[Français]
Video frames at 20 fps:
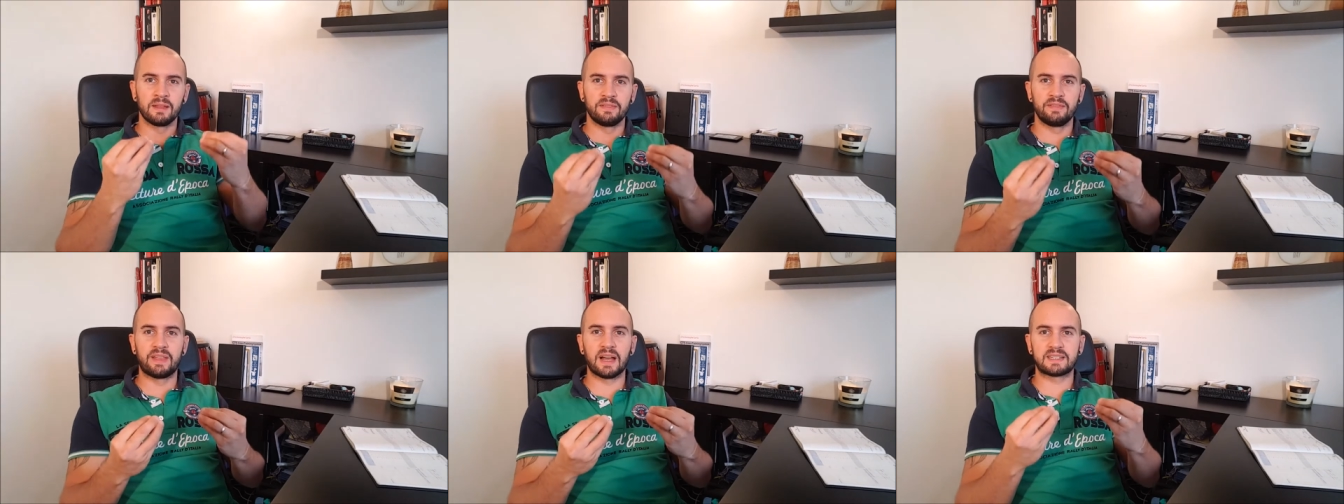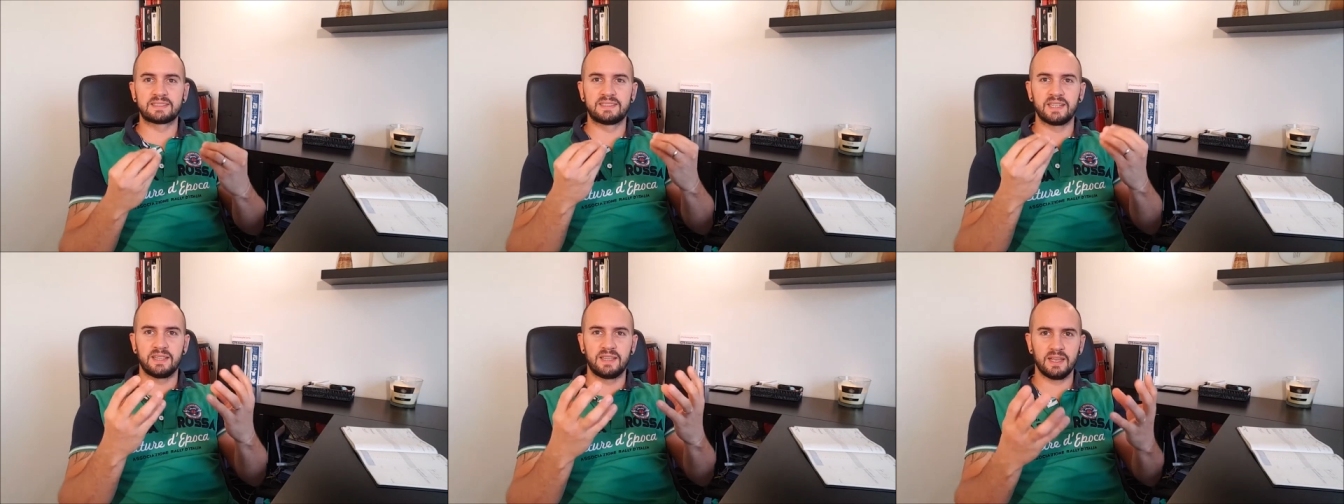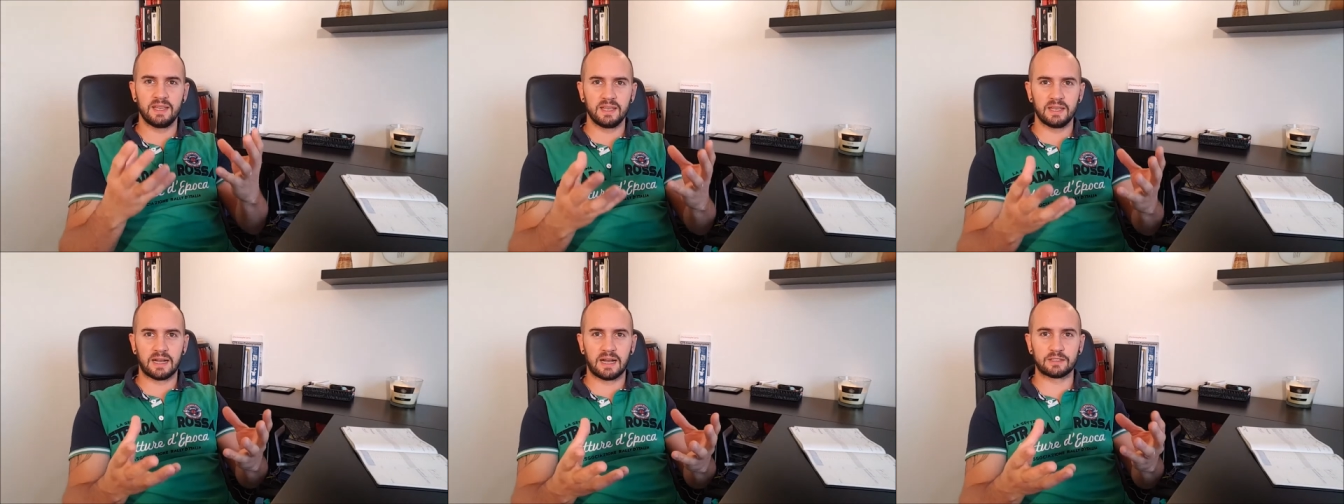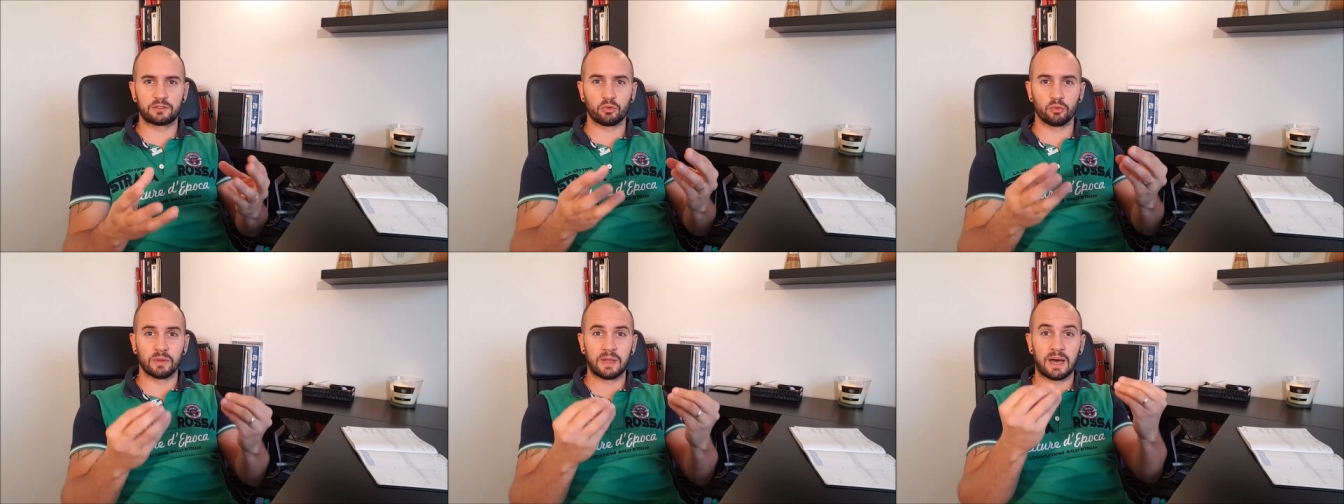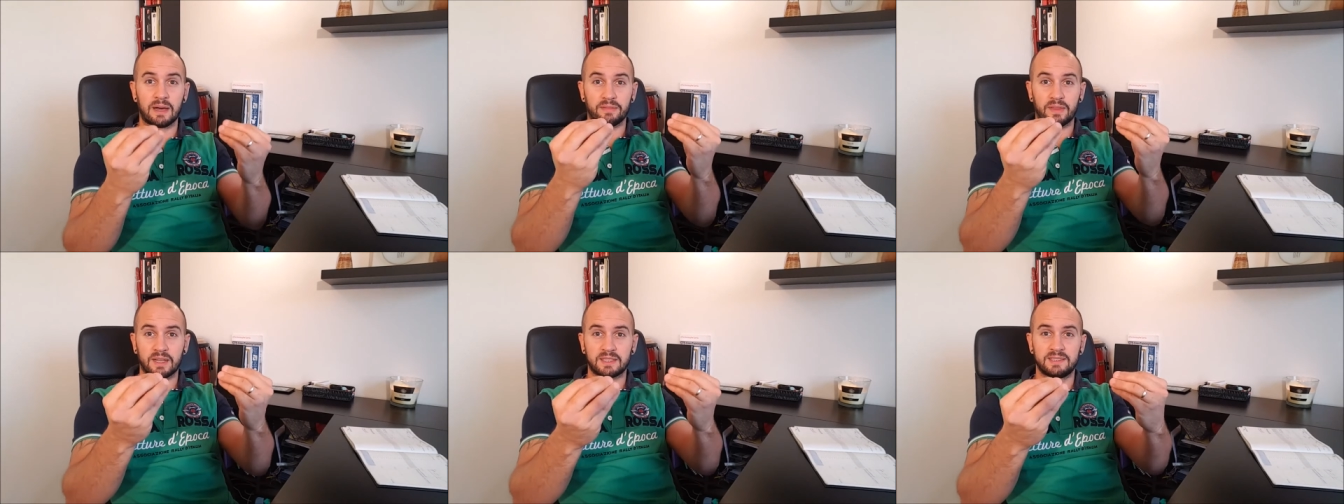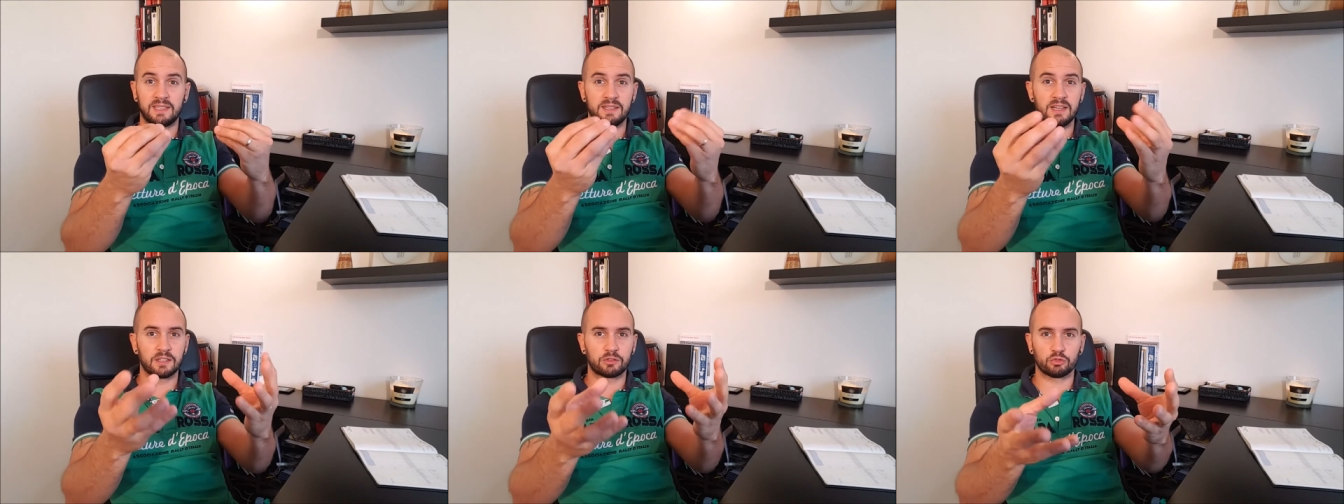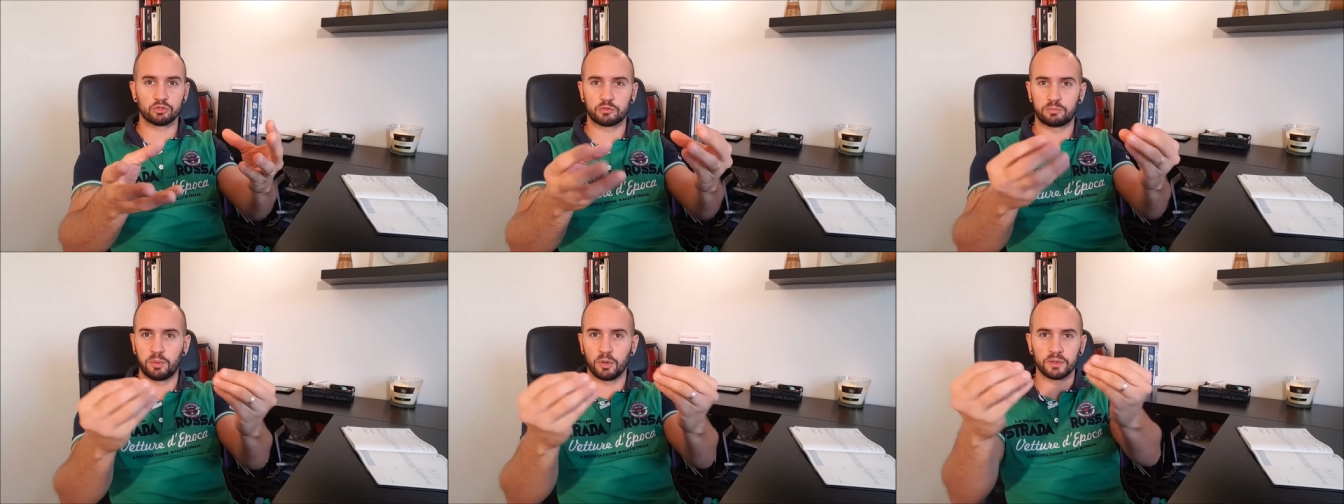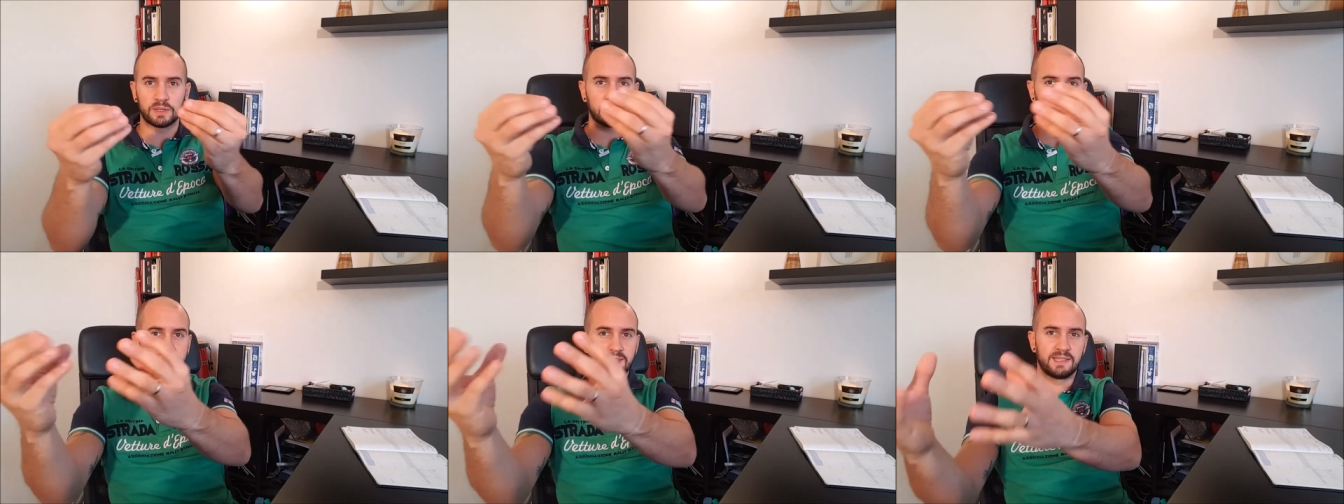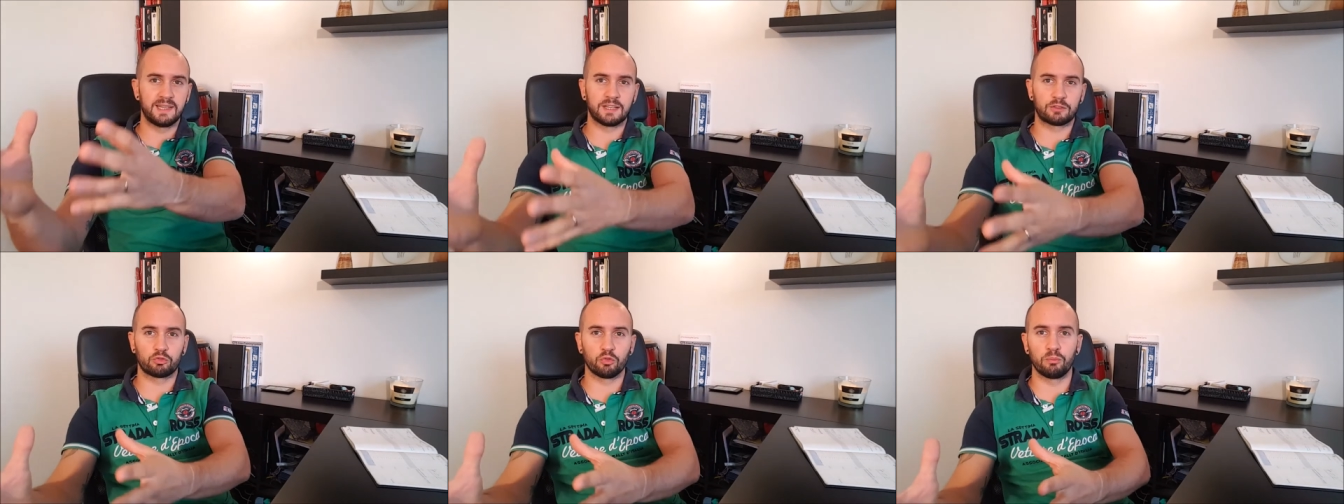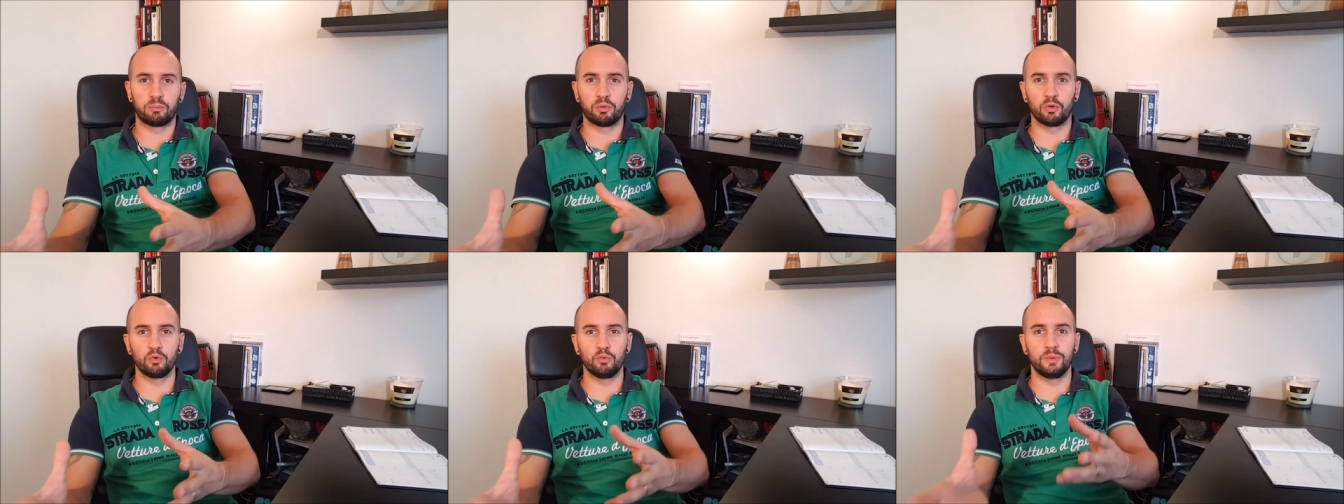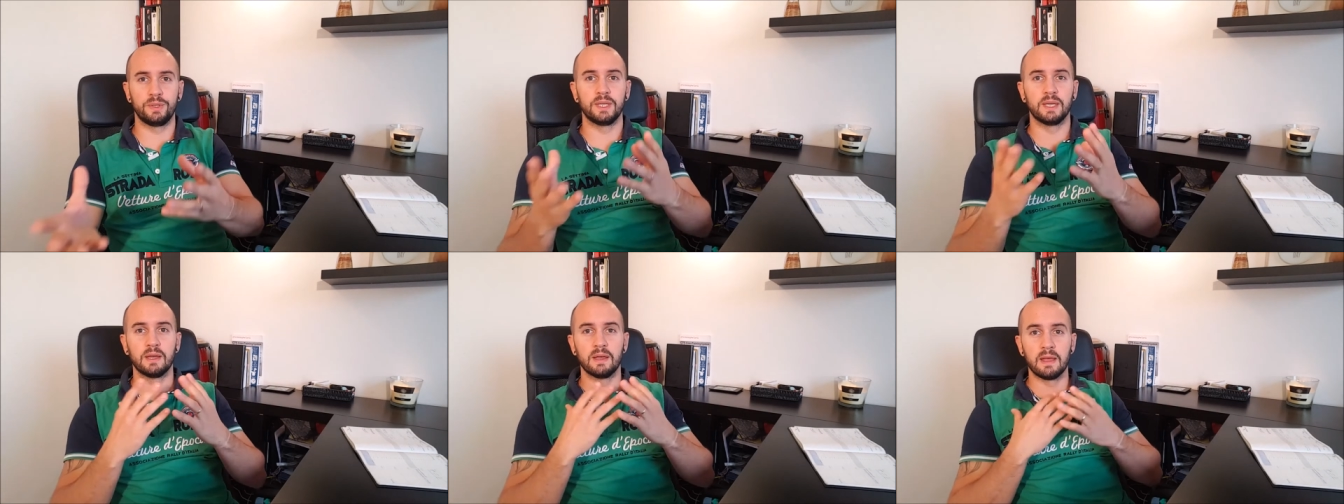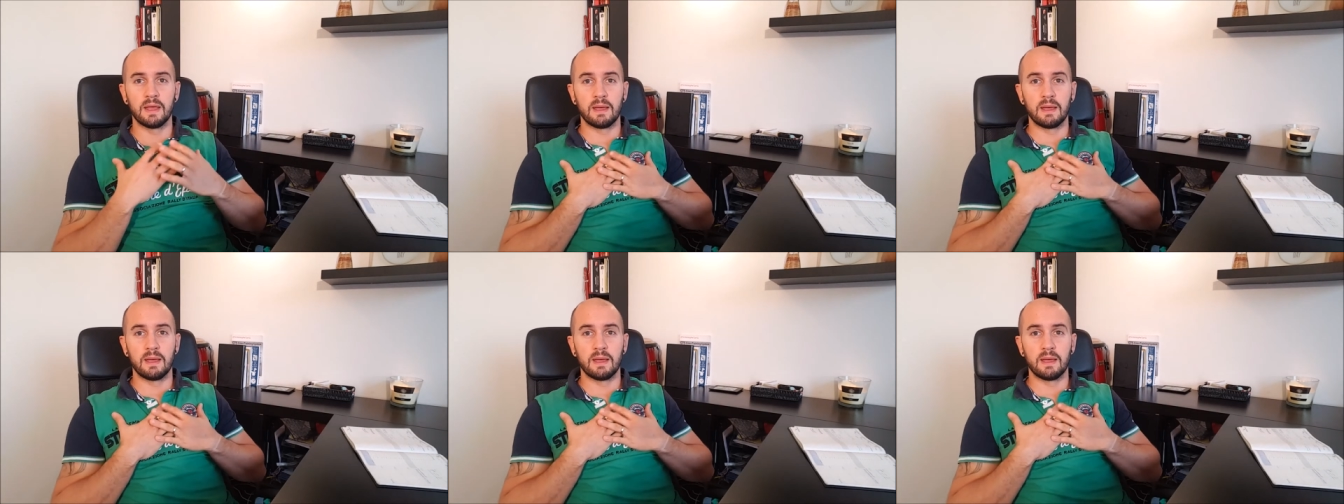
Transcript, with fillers: d'accéder à ton art, d'accéder à ton sport, d'accéder à ton produit.